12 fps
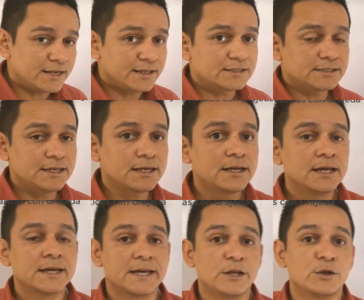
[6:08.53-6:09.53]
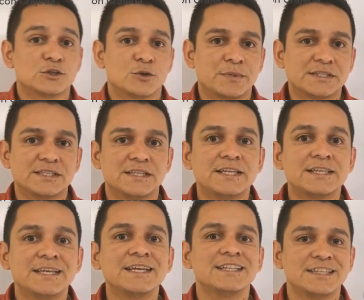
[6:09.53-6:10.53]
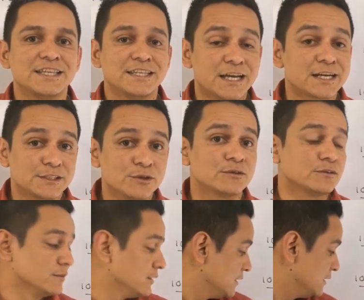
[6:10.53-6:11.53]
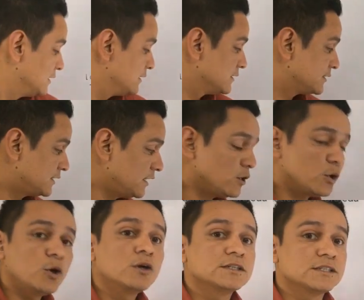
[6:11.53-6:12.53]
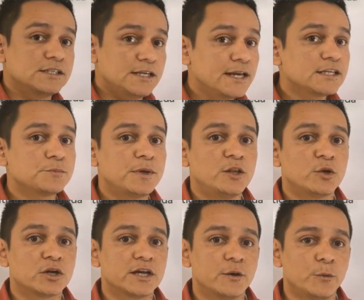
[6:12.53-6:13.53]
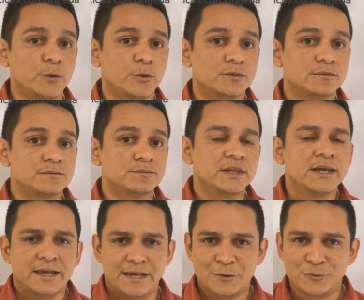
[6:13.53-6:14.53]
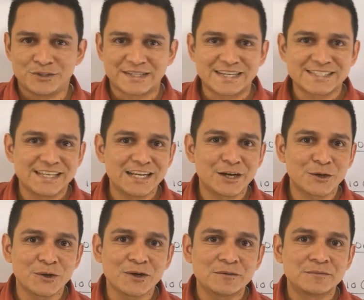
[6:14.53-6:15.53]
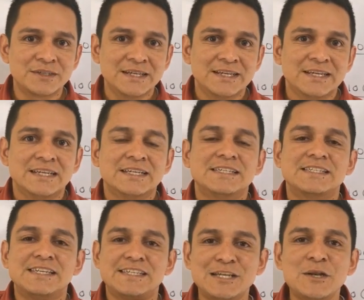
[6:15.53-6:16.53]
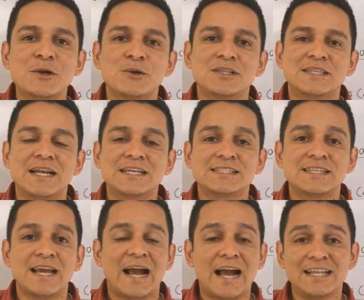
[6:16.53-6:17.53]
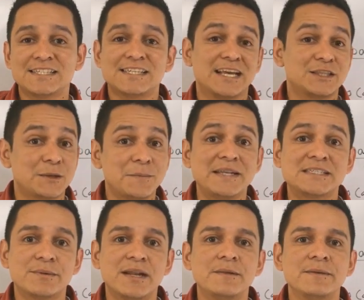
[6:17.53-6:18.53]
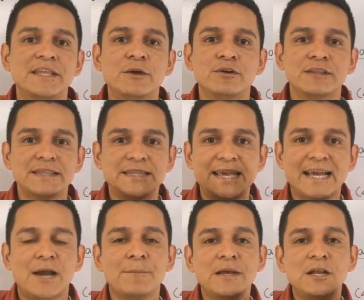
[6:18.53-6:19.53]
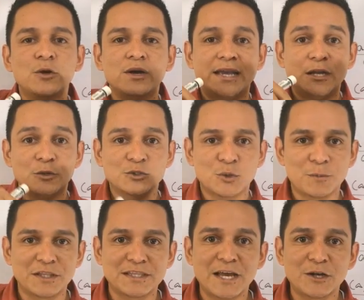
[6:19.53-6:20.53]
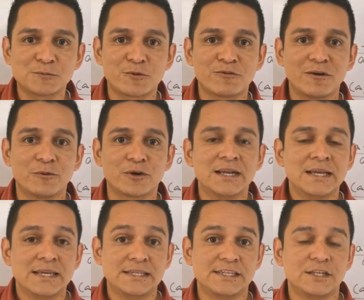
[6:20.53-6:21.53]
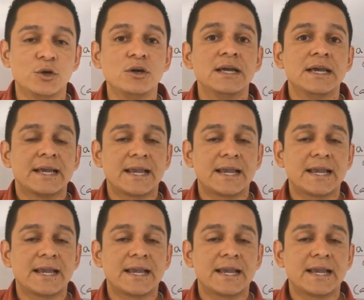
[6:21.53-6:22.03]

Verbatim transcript: quiere decir que nuestro presidente tenía razón. 5 sí es menor que 1. ¿Encontraste el error? Si sí lo encontraste antes de que termines de ver el video, déjamelo en los comentarios por favor. Y si no,